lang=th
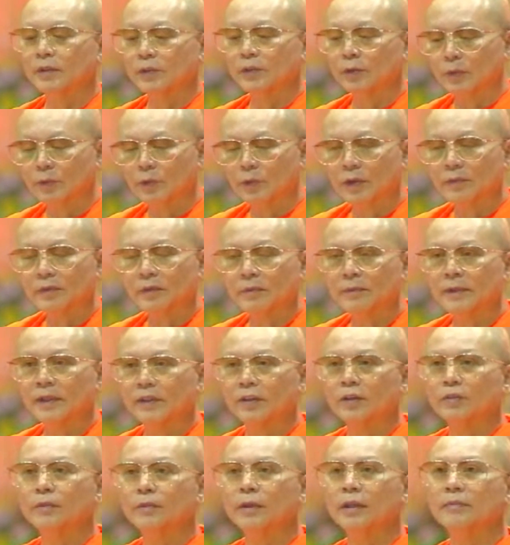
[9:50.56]
ประสบความสำเร็
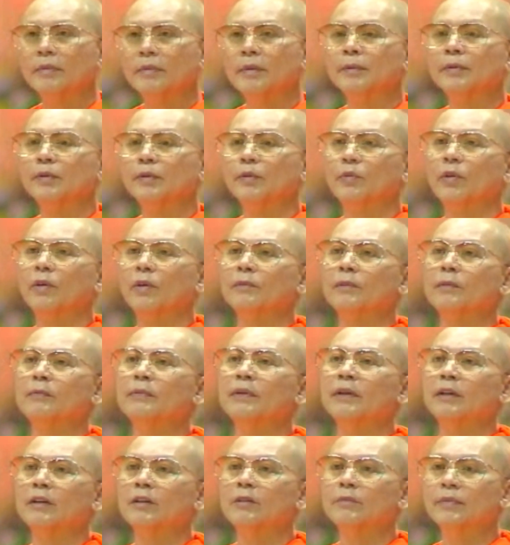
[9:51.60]
จก็มี ไม่ประสบความ
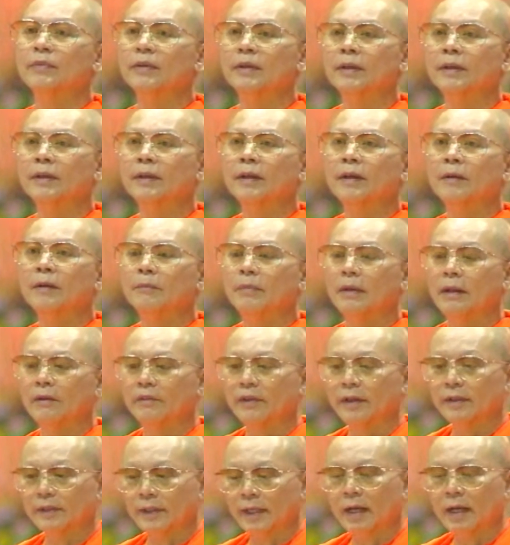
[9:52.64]
สำเร็จก็มีแปล
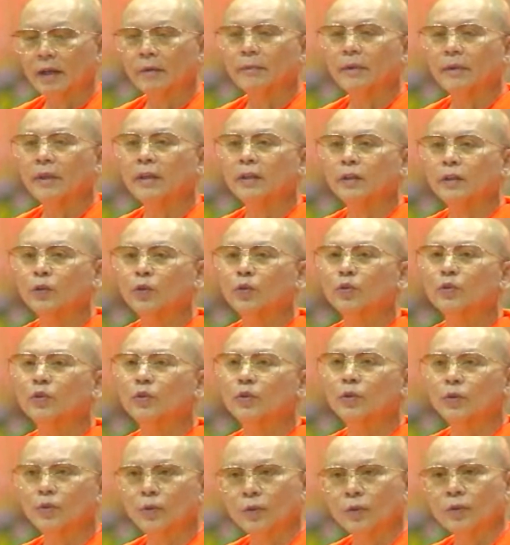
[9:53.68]
ว่ายังมีทุกข์
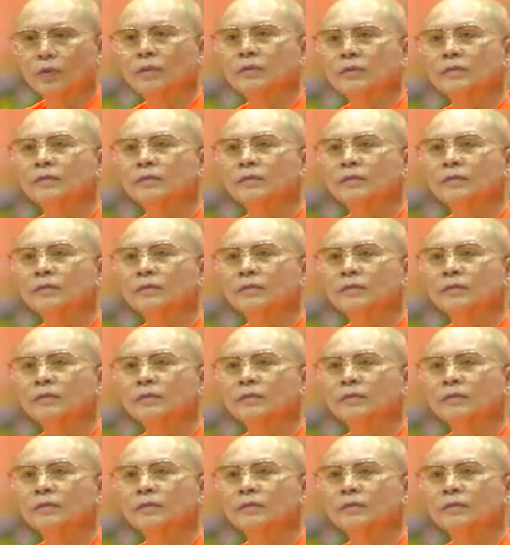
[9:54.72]
อยู่